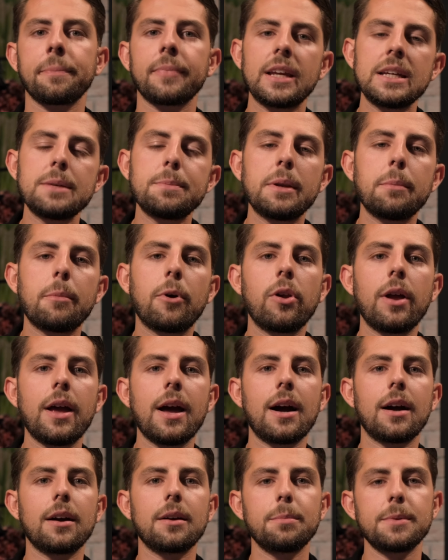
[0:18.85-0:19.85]
Ich bin Emanuel
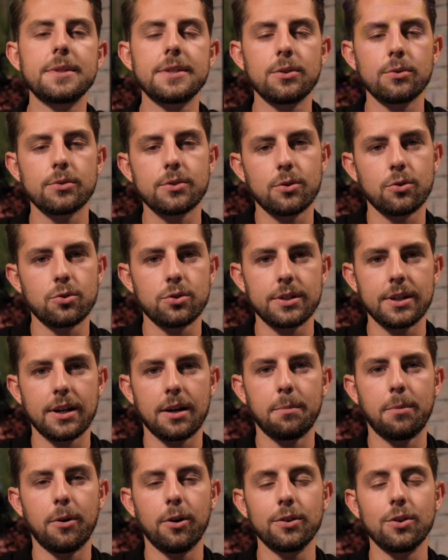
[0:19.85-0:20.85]
Erk, Beziehungscoach und
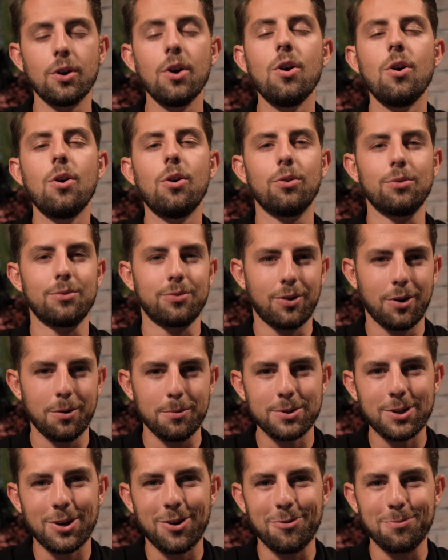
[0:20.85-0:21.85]
Therapeut und freue
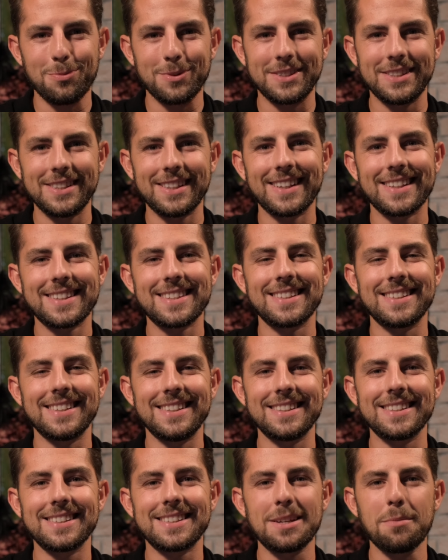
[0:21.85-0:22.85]
mich darauf, mit dir jetzt in
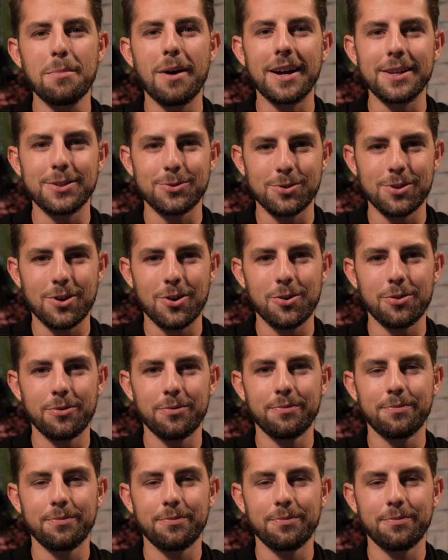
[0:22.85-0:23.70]
dieses Thema einzutauchen.